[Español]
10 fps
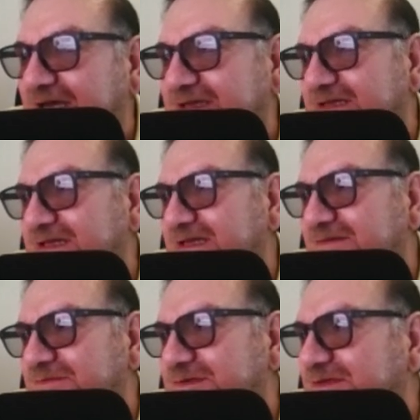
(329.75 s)
aquí
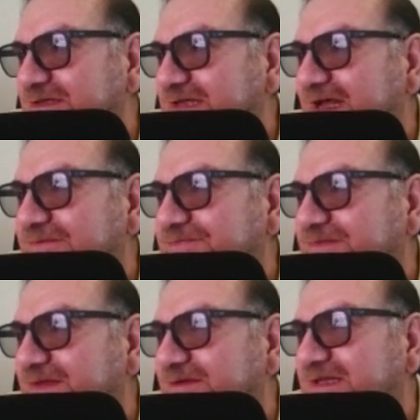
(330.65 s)
tenemos otra,
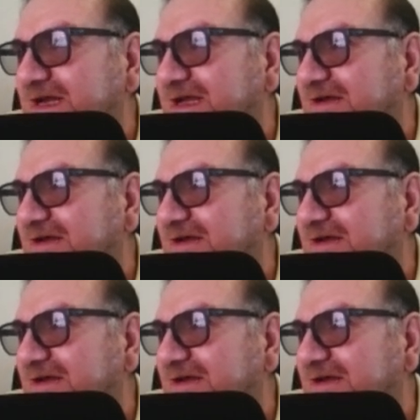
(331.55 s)
otra